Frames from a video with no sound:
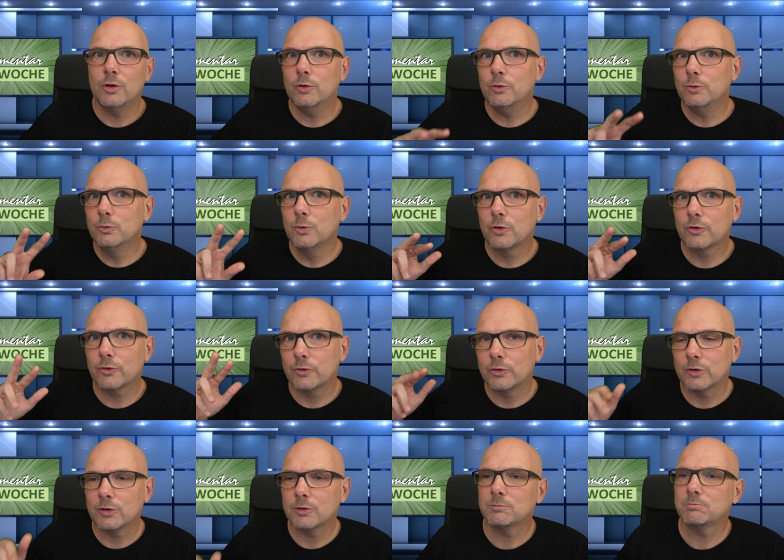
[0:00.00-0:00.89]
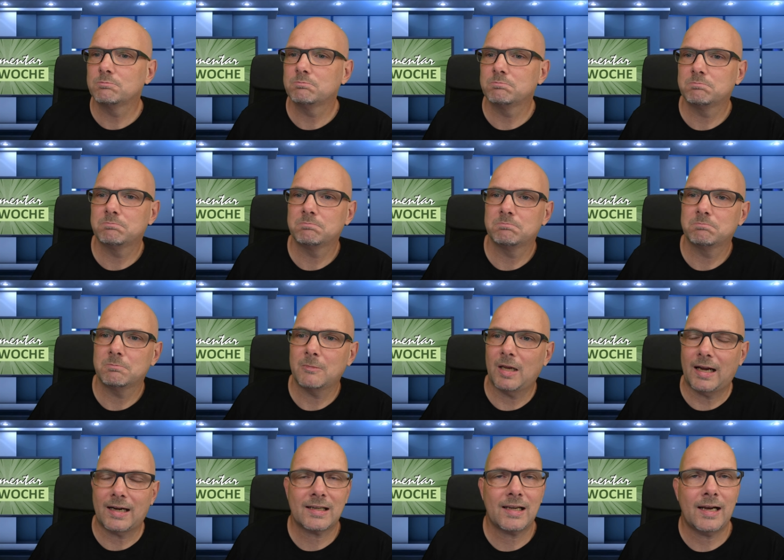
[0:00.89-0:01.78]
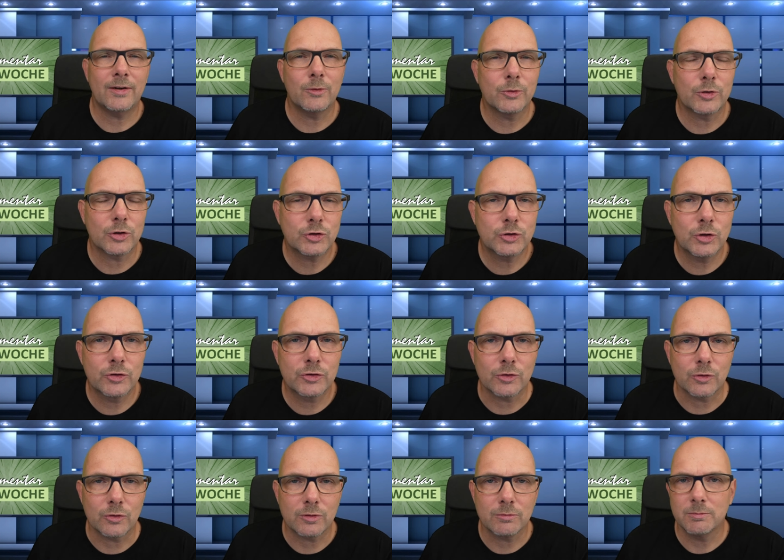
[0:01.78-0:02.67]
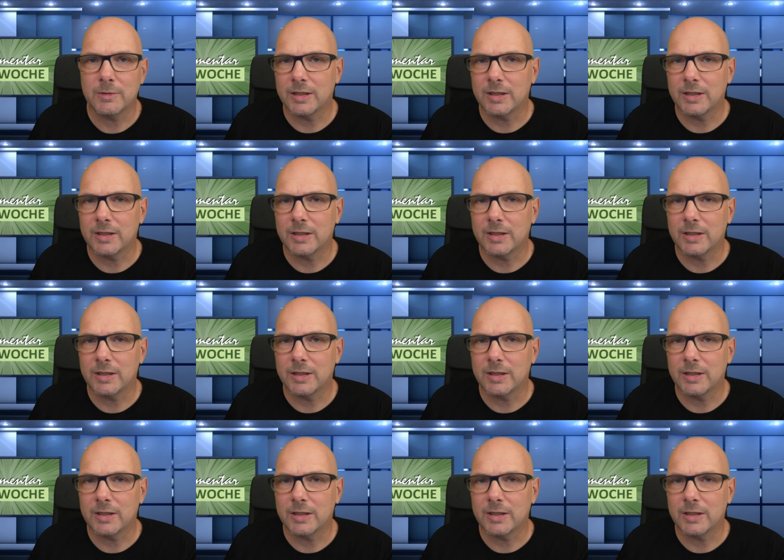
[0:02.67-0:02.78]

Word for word: nur so eine ja, kleine Unterstützung.